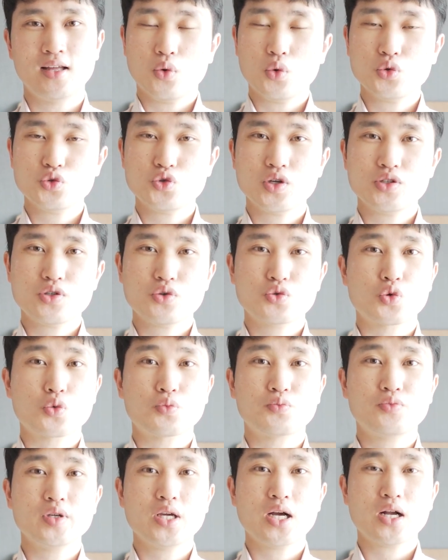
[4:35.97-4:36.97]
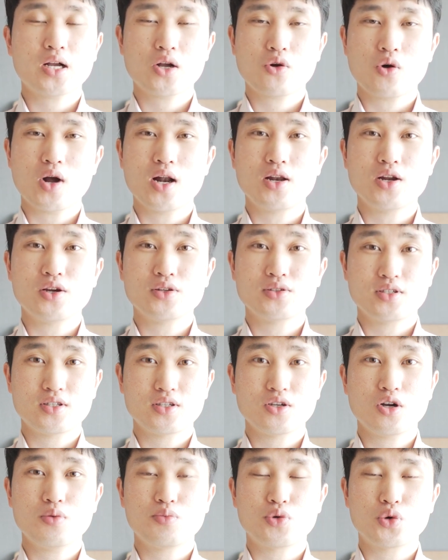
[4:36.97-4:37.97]
호주에서 족부의학과 관련
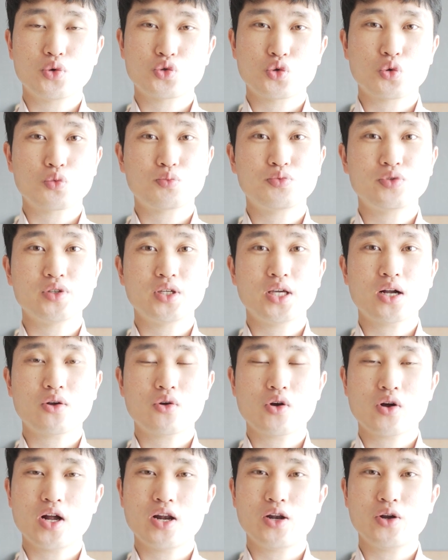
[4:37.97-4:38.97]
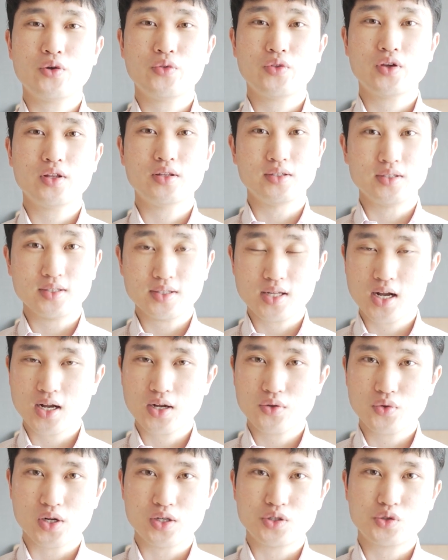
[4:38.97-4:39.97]
직업으로 족부의학과 관련된
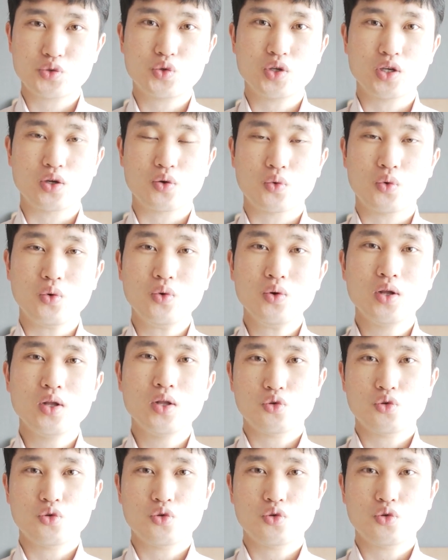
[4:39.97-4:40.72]
의사가 될 수도 있고